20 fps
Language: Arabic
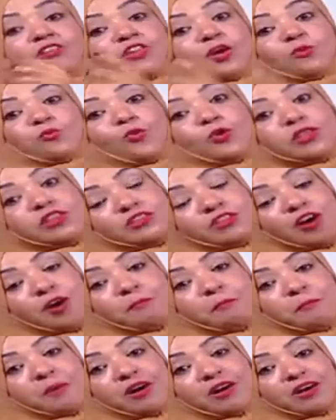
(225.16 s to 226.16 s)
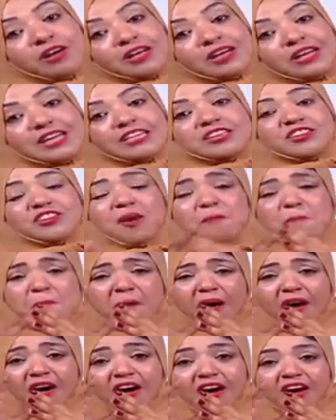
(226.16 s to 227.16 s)
طب والضمه
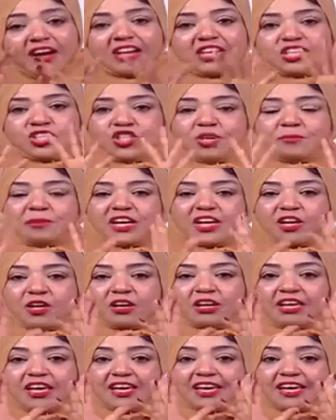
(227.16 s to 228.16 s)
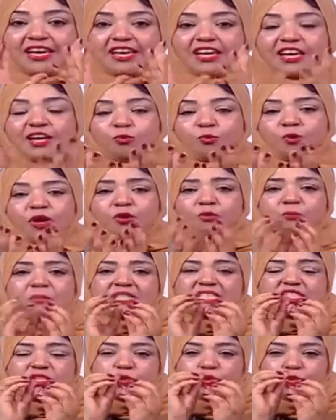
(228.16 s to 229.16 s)
الضمه شبه الايه الواو
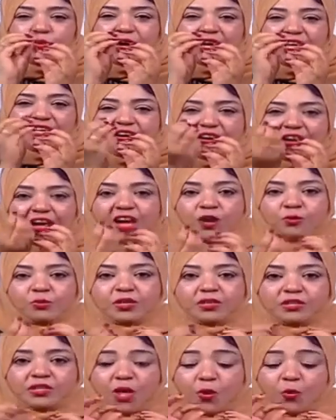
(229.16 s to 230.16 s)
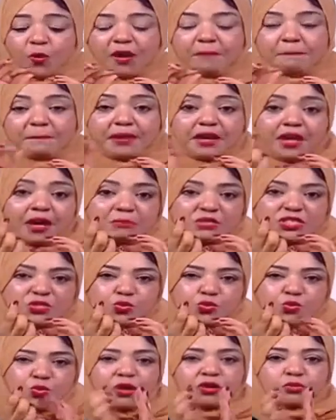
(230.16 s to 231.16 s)
بس صغيره قوي توأم منها بس
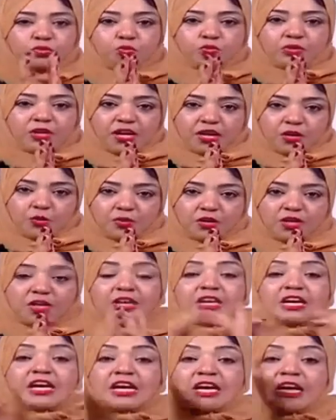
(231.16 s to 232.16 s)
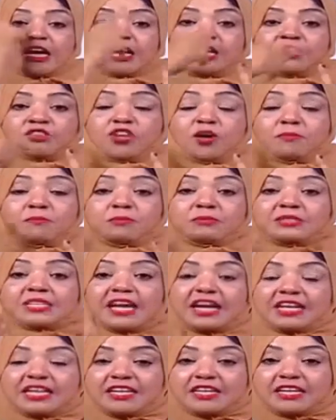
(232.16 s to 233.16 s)
صغنطوطه قوي الضمه
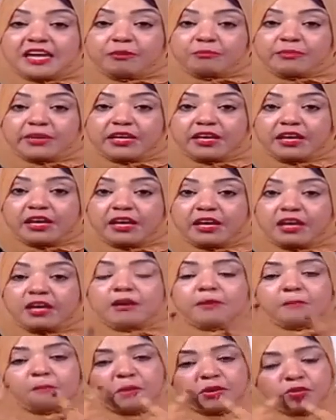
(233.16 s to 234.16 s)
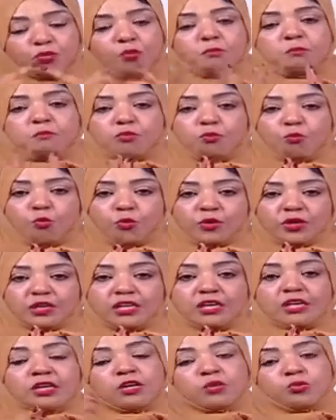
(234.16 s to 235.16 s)
بتخليني اعمل ايه بضم بقي
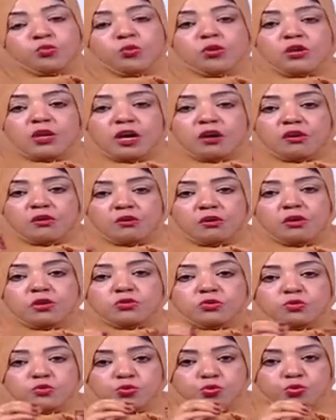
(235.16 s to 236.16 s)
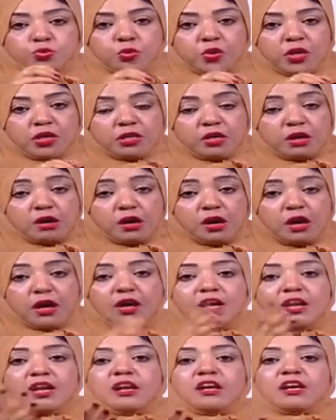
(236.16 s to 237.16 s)
دول الحركات الصغيره
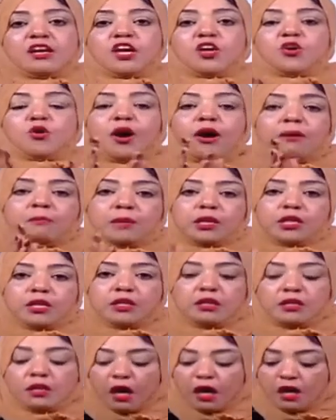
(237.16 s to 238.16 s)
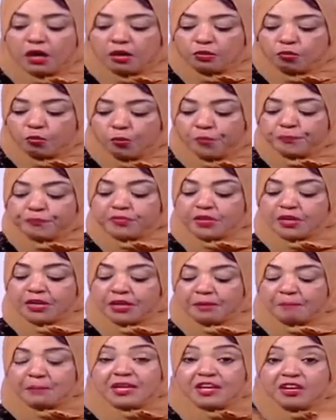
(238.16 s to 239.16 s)
اللي كانوا عمالين يعيطوا
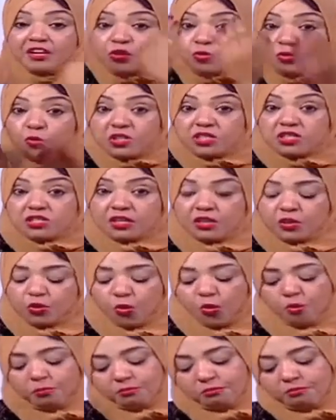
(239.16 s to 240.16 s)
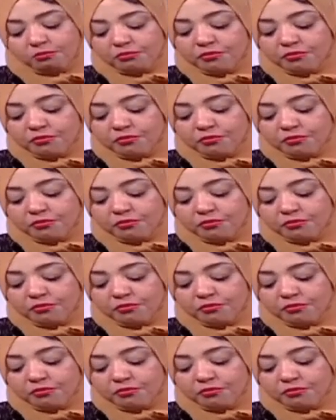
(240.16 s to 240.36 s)
مين اللي توسط لهم